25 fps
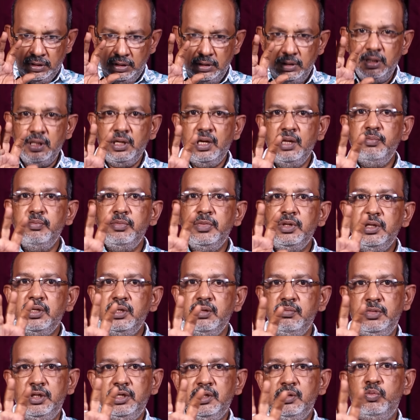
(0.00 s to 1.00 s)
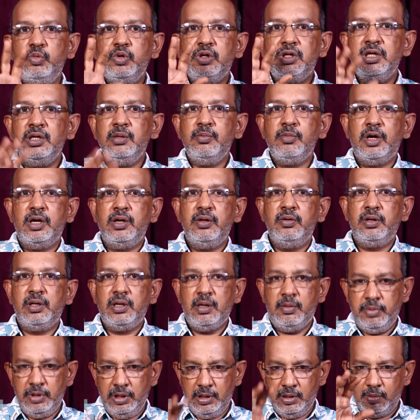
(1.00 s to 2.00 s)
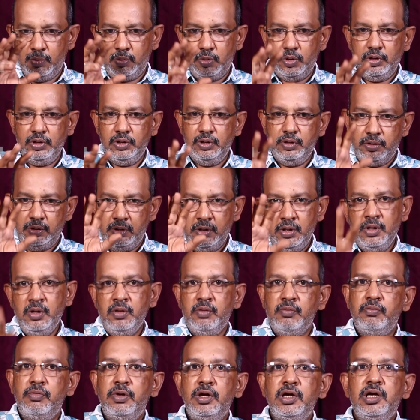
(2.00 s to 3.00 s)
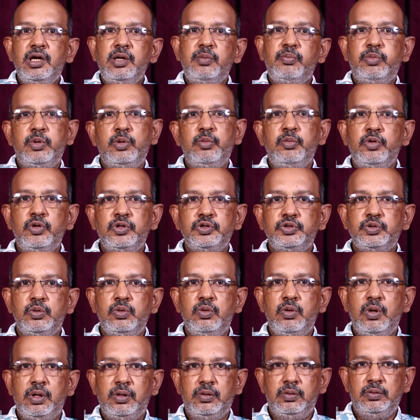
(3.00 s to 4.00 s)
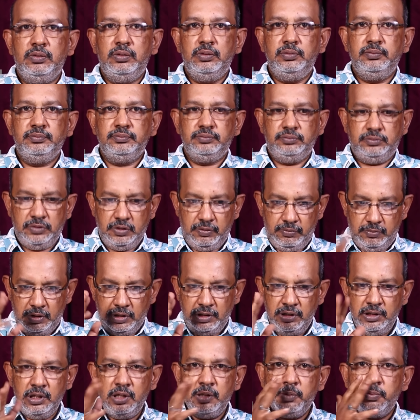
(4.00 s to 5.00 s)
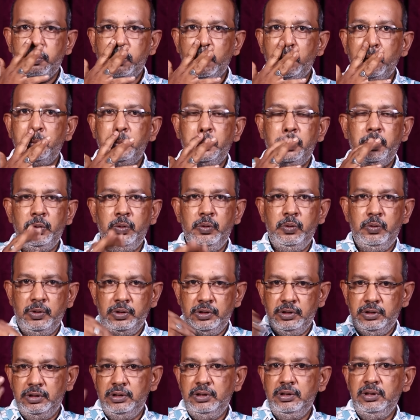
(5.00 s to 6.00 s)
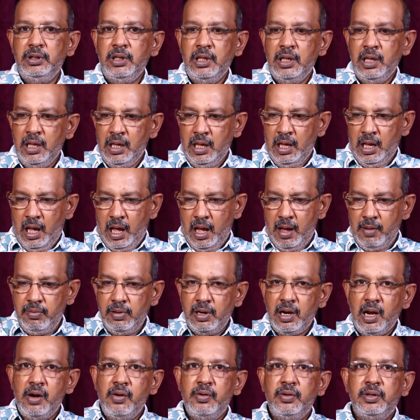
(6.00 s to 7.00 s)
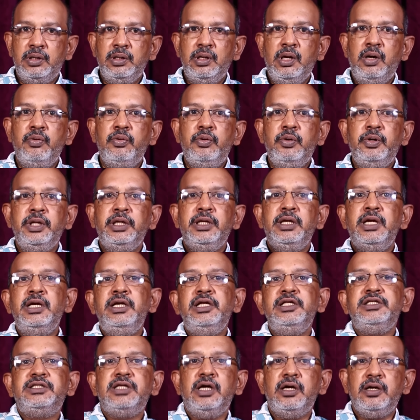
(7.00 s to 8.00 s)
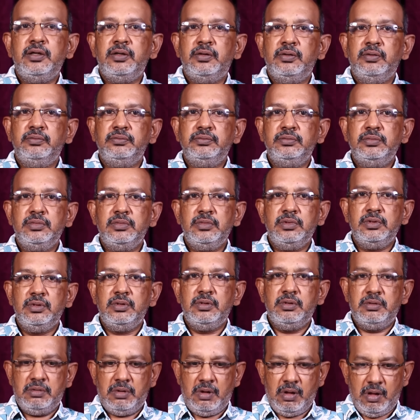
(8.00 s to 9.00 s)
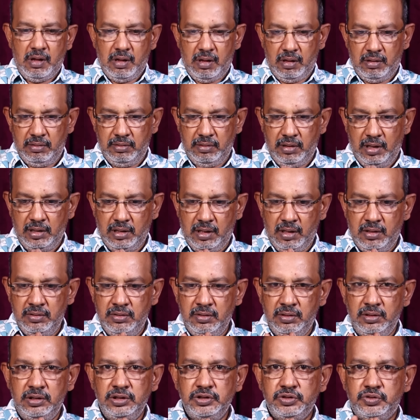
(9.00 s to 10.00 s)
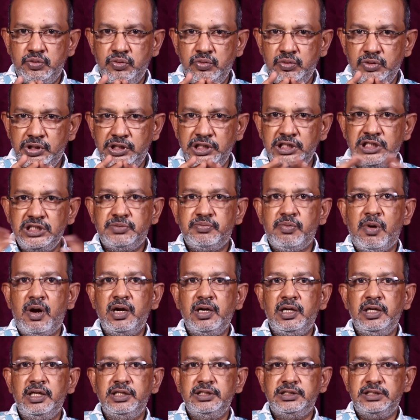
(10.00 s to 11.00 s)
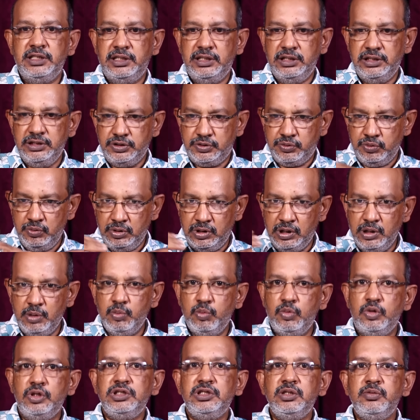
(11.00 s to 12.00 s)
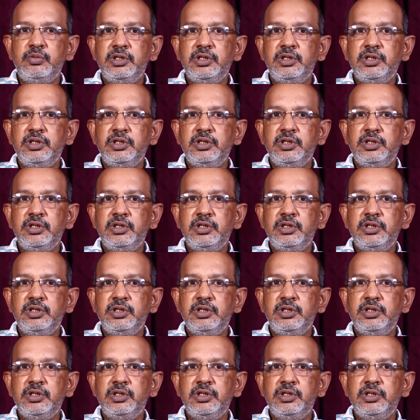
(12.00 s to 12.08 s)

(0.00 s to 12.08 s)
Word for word: இதில் மிக மிக முக்கியமானவர் அப்படின்னும் பொழுது வெங்கட் பிரபுவை சொல்லுவாங்க வந்து வெங்கட் பிரபு வந்து அவராகட்டும் அவருடைய ஏடிஸ் ஆகட்டும் அதாவது வந்து ஷூட்டிங் ஸ்பாட்லேயும் சரி ஷூட்டிங் முடிஞ்ச